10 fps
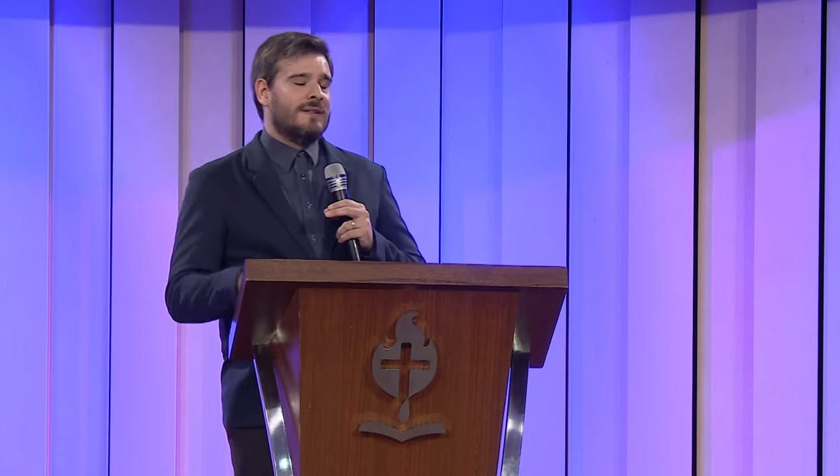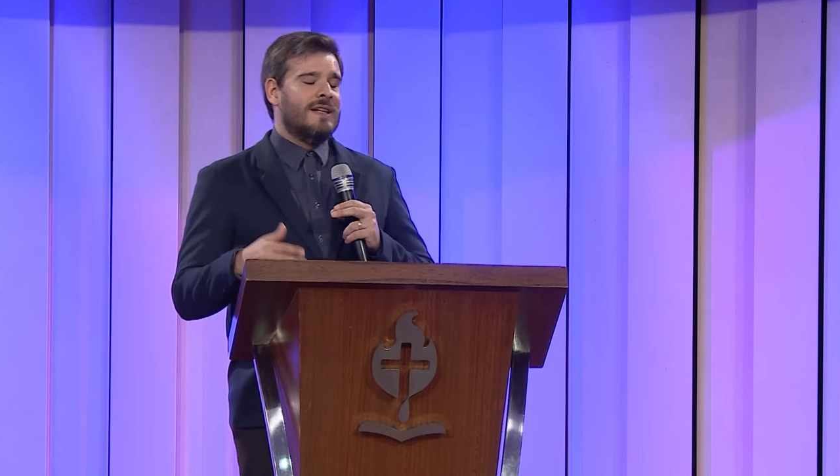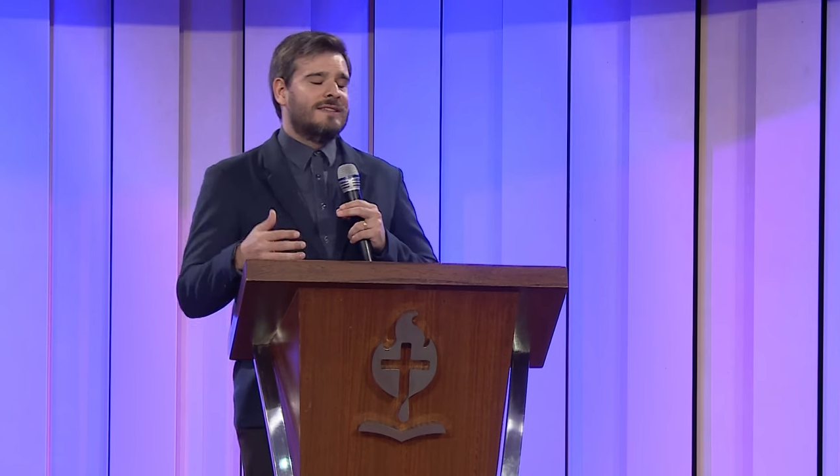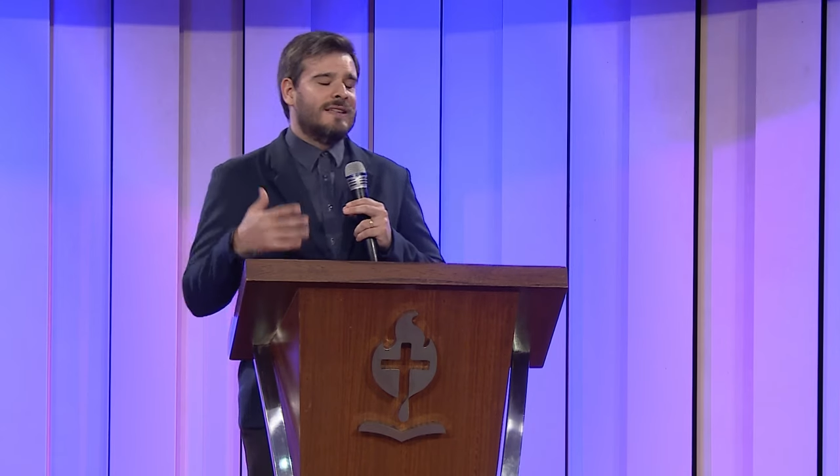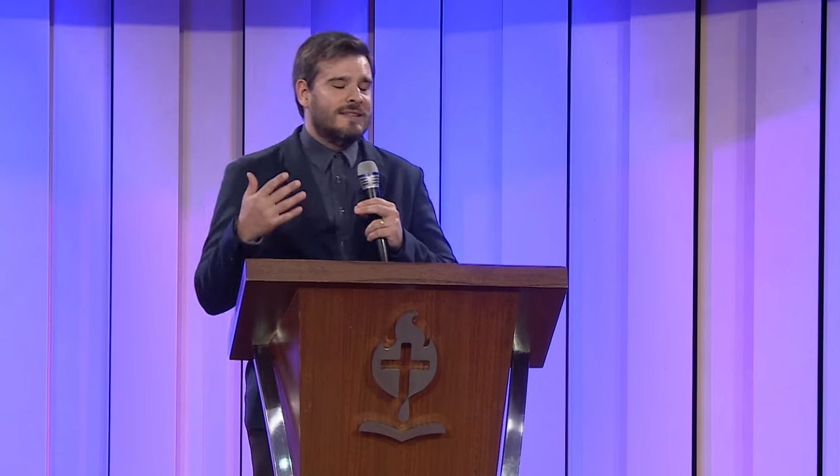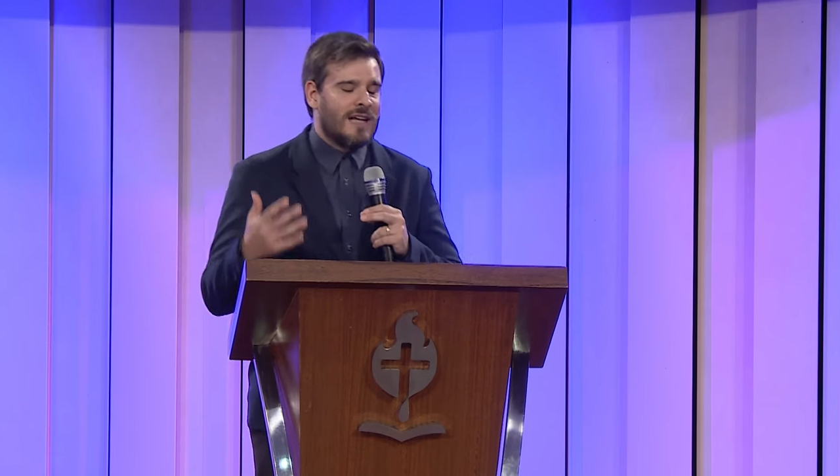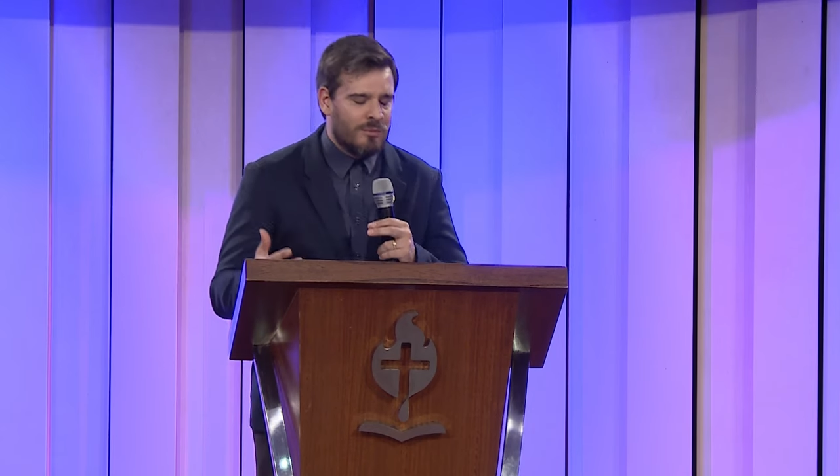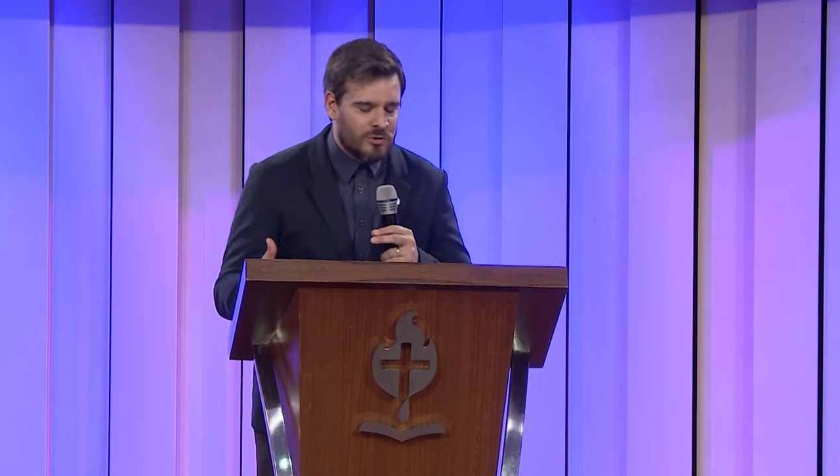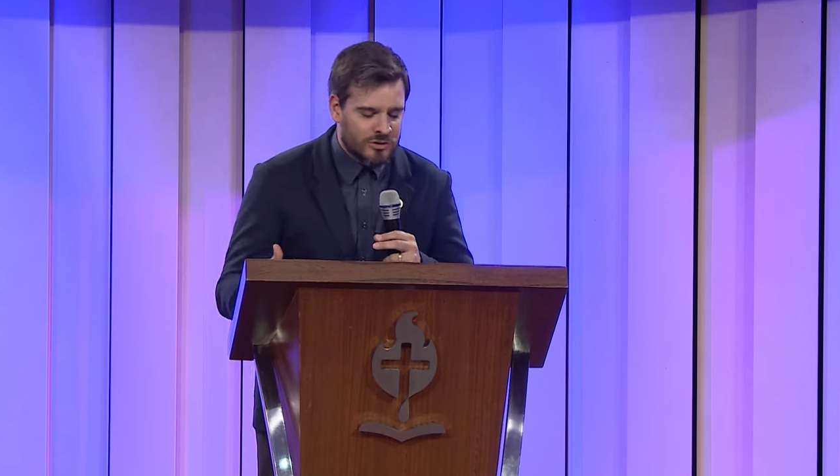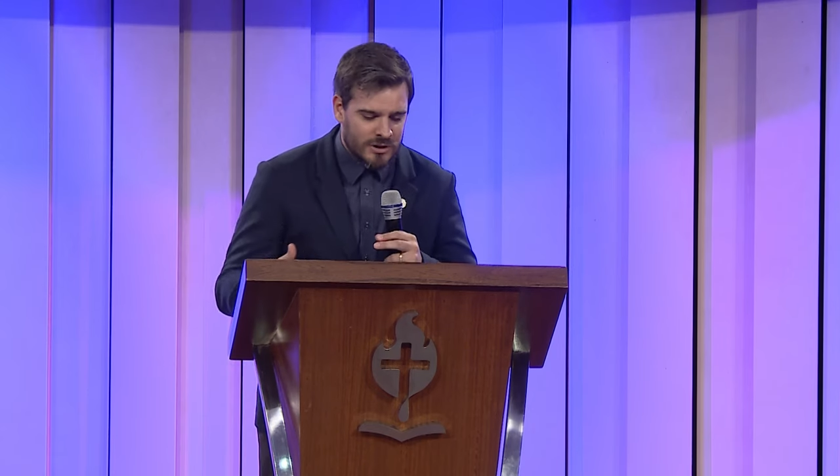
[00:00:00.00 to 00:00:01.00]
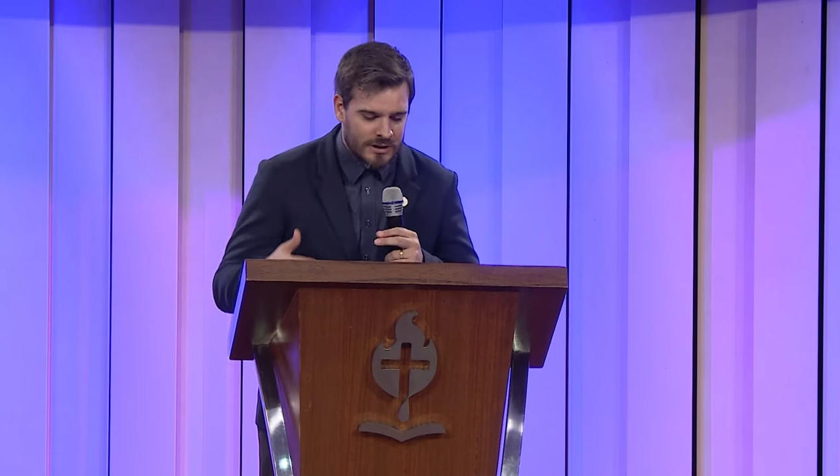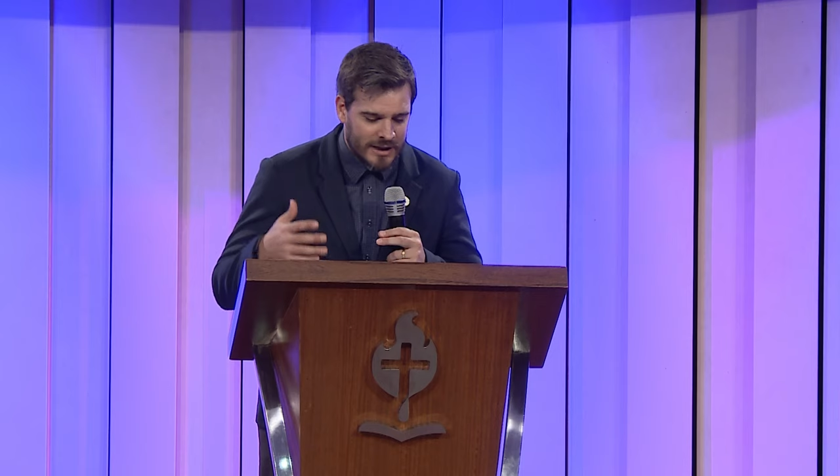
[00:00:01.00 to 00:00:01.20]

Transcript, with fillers: necesitamos